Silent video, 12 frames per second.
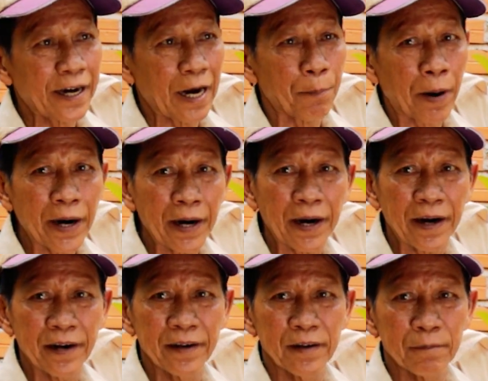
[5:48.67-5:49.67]
kẻ phê
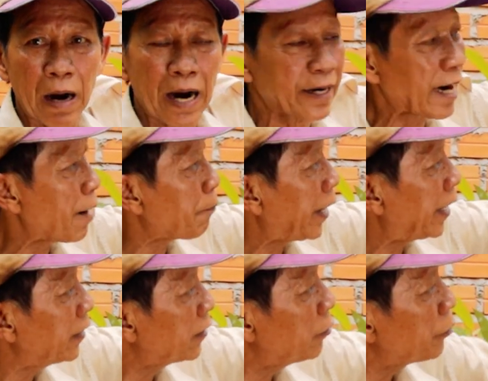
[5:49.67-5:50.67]
bà ra
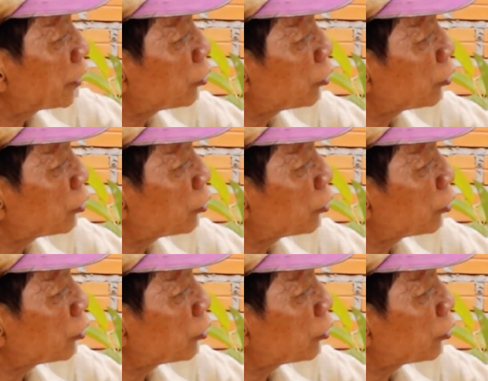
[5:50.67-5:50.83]
phê nó cứ